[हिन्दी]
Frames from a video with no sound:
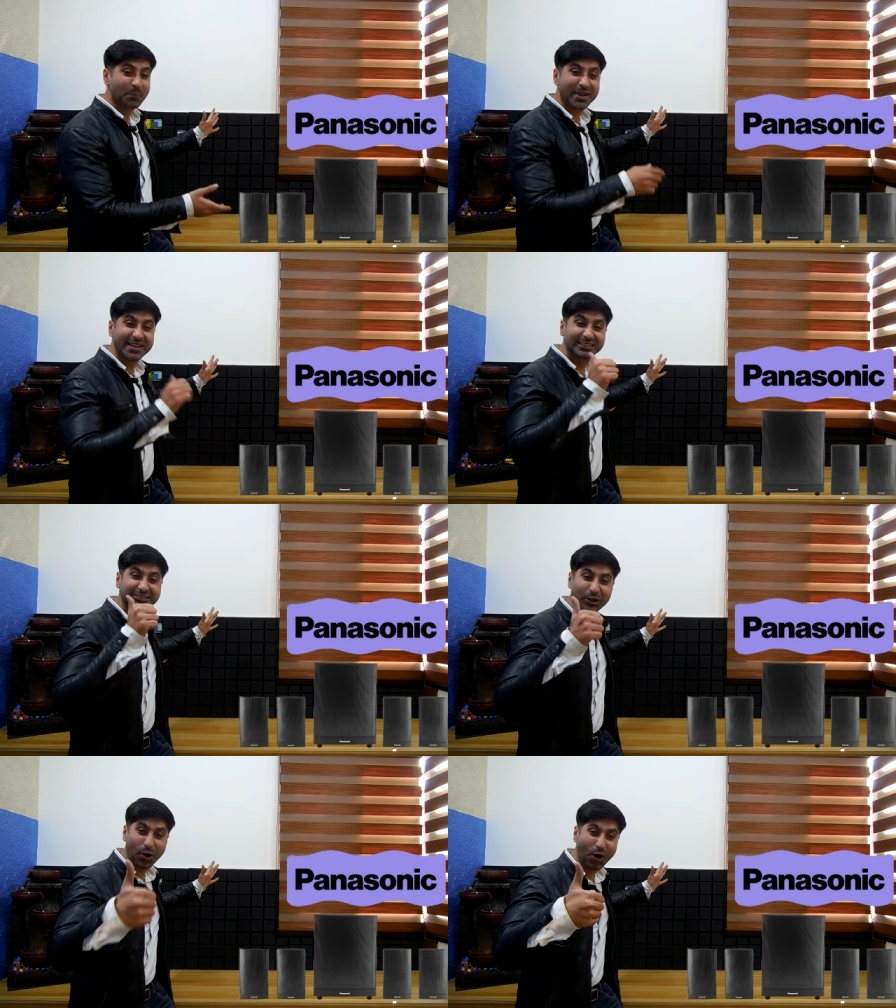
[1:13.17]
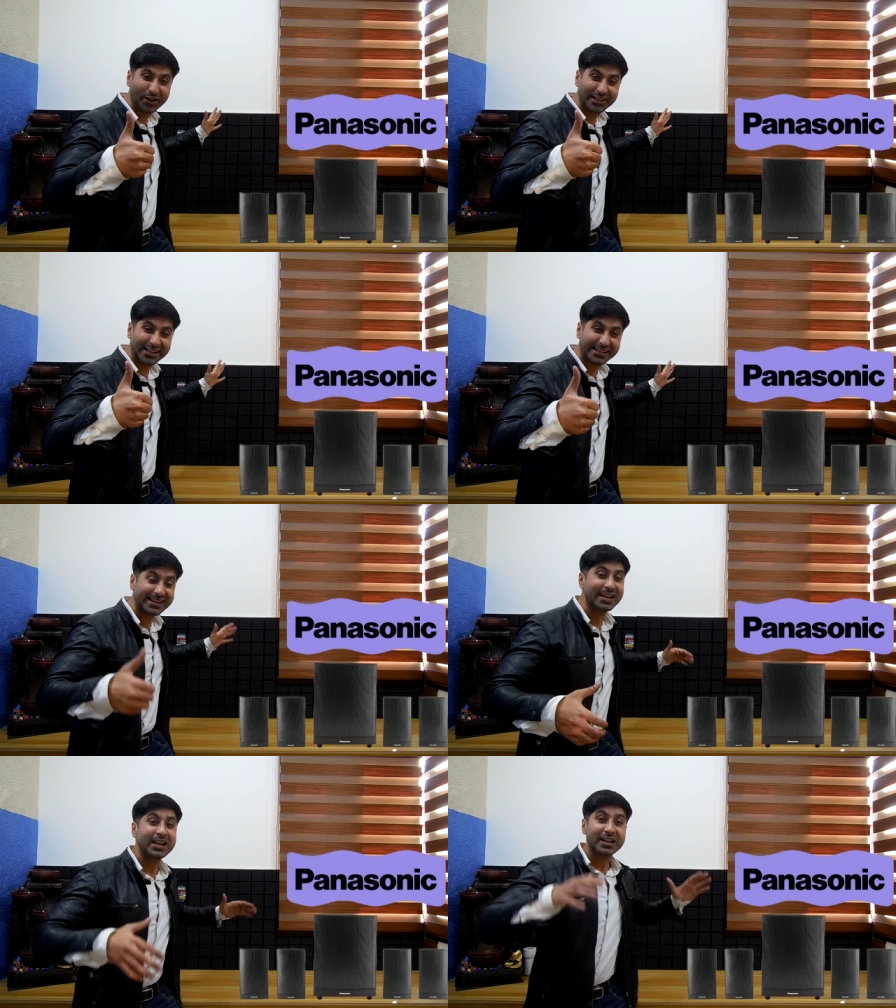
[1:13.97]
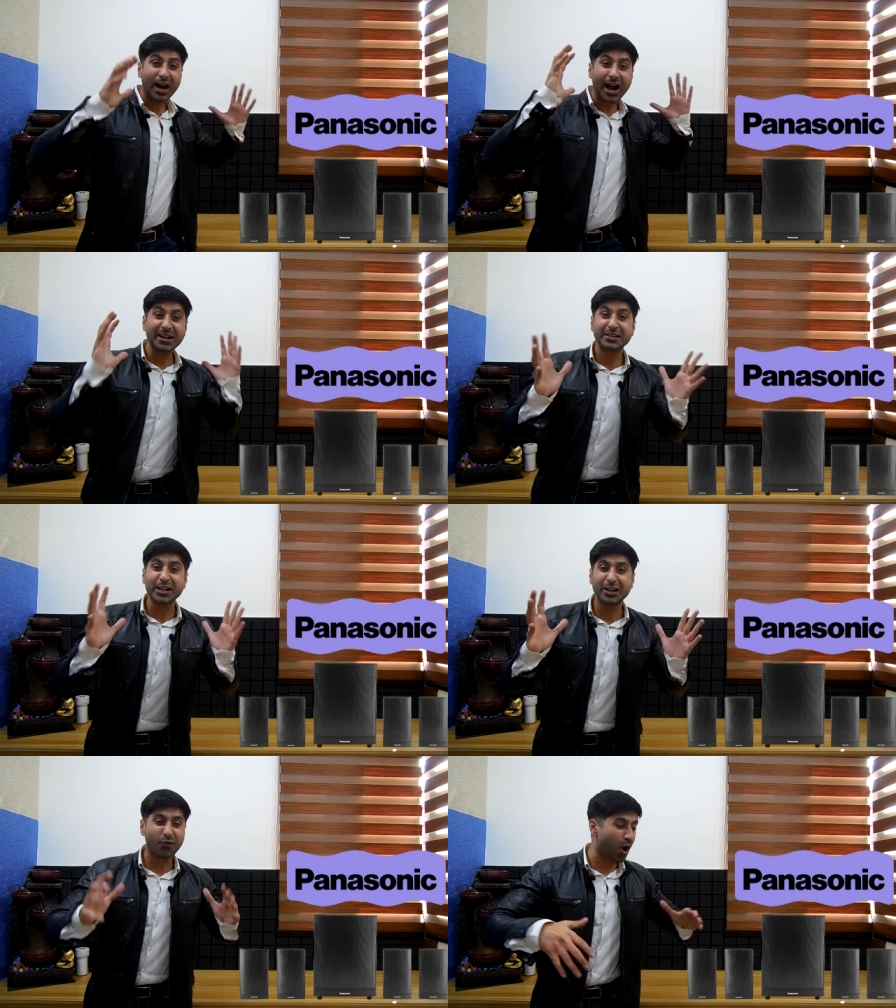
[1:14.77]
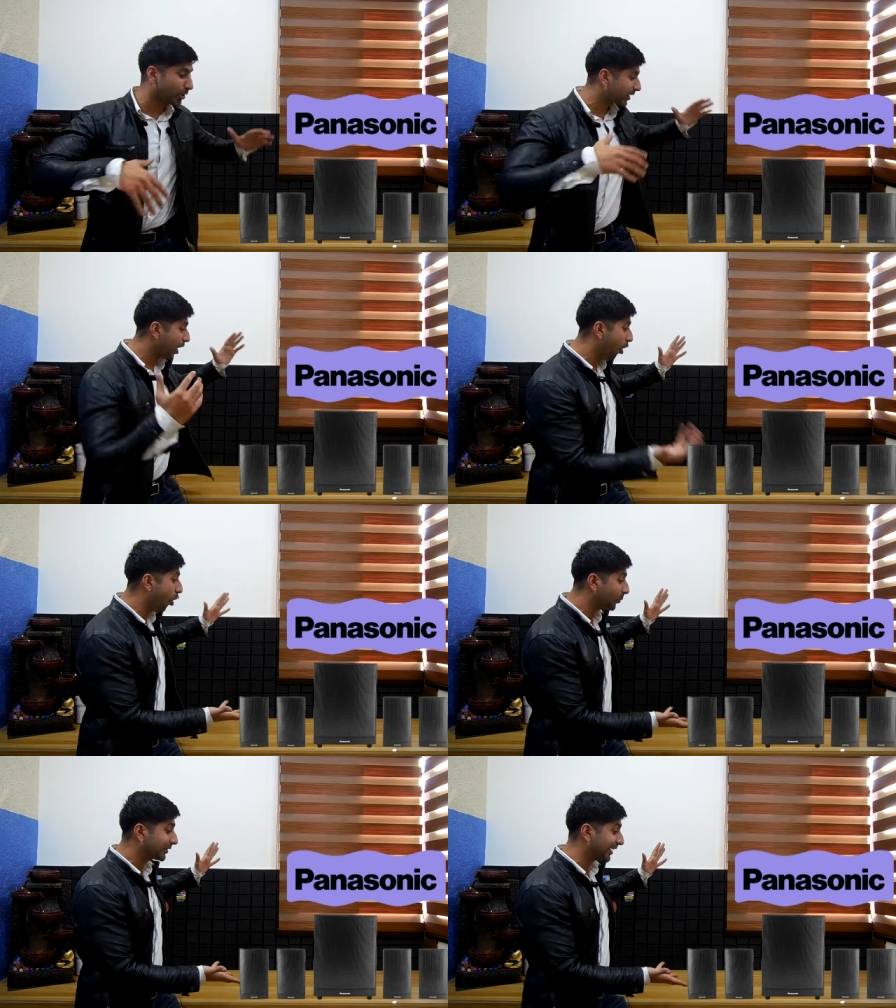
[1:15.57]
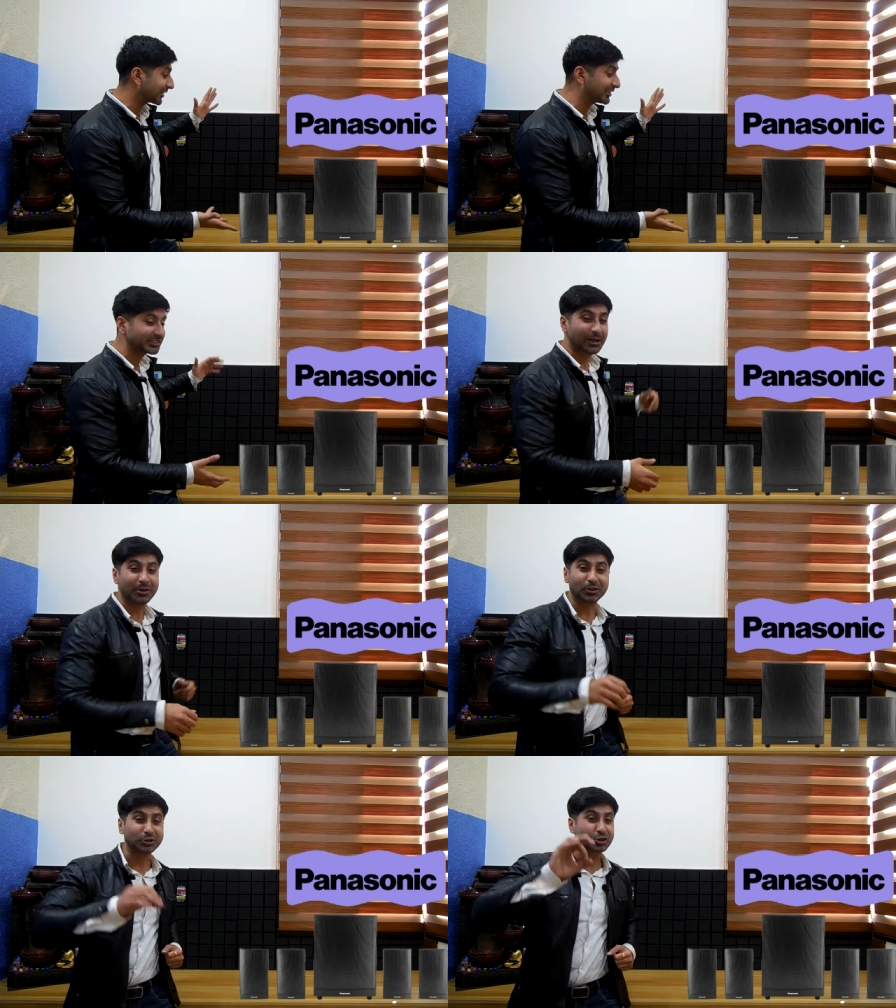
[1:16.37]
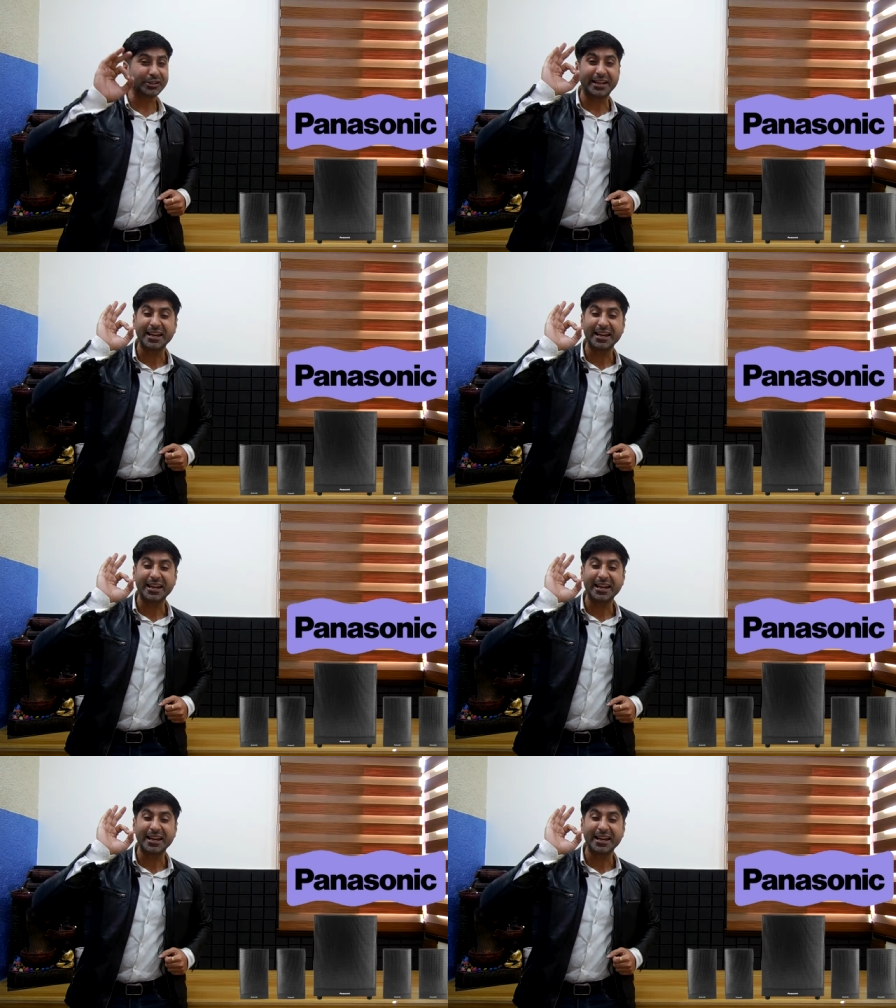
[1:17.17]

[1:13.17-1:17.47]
रुपीज ओनली 100 वॉट का होम थिएटर सिस्टम है दोस्तों